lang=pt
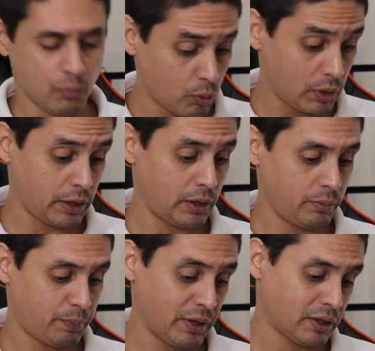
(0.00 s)
Mo,
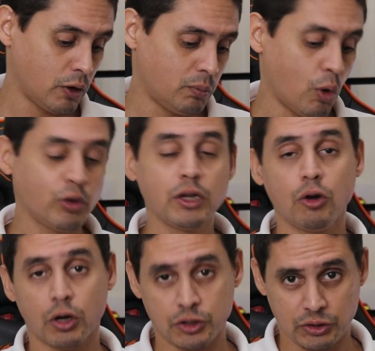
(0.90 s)
é, perdão,
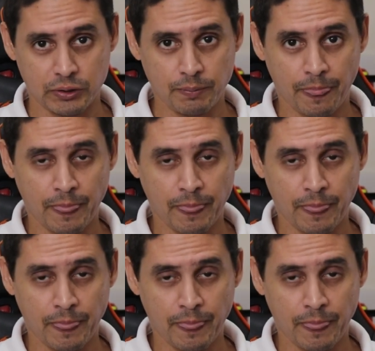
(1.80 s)
Monguilhote.